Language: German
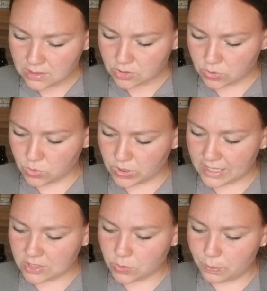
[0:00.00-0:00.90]
So,
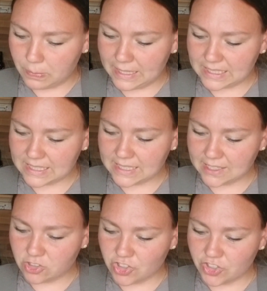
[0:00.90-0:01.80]
oder so ein
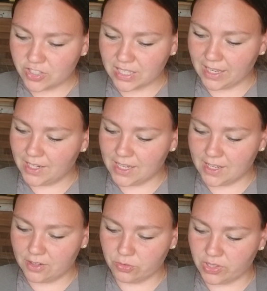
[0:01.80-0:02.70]
Blätterteigzeug. Keine
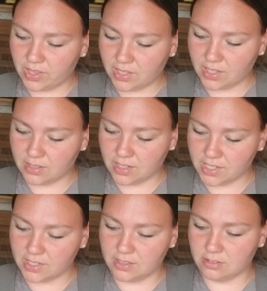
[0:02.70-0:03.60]
Ahnung. Ich kann
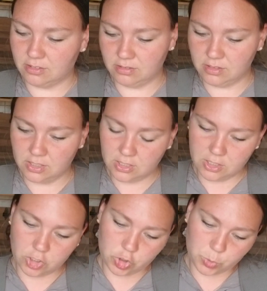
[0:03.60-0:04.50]
kein
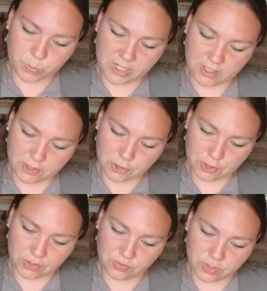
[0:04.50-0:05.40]
Spanisch.
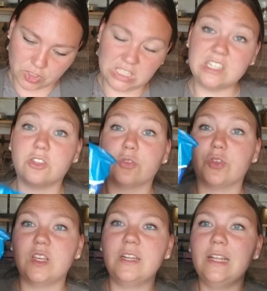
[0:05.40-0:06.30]
Ich verstehe nicht so
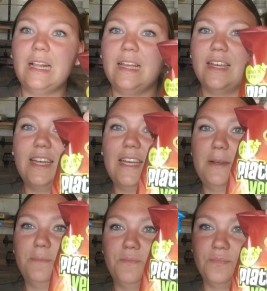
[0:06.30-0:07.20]
viel.
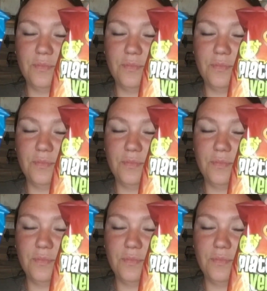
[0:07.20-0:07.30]
Ähm,